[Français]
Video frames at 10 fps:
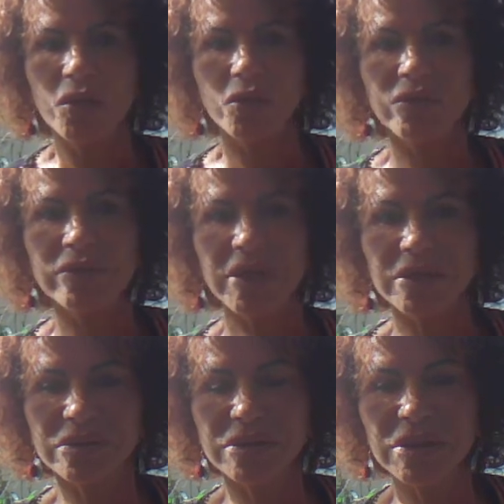une
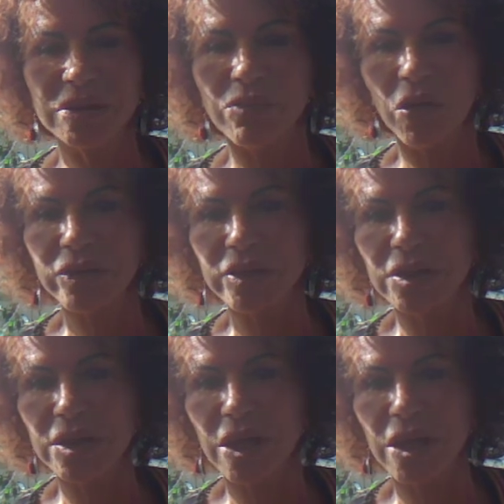tactique
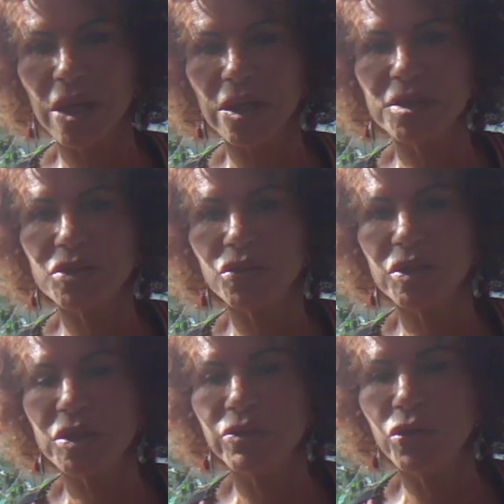meurtrière
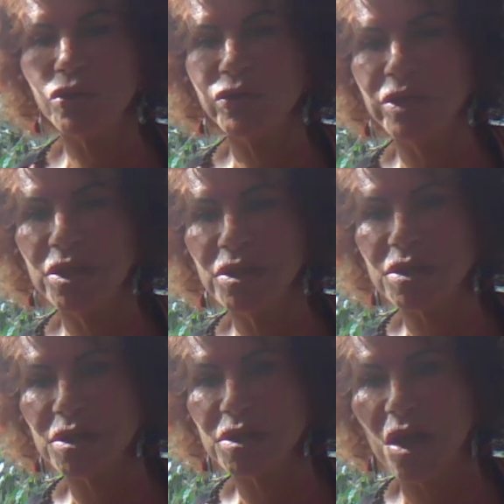historiquement
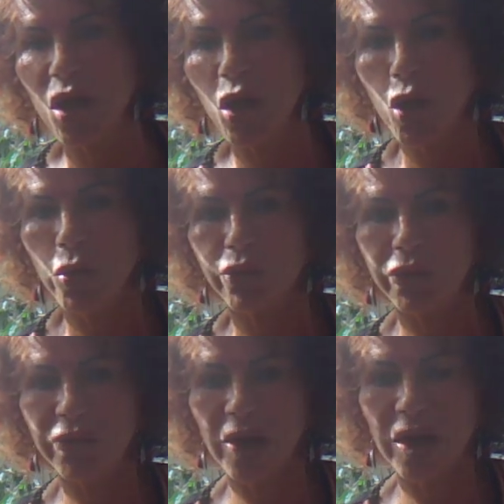utilisée pour
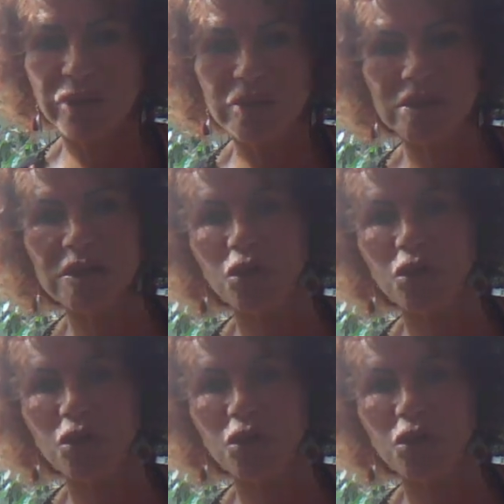faire avancer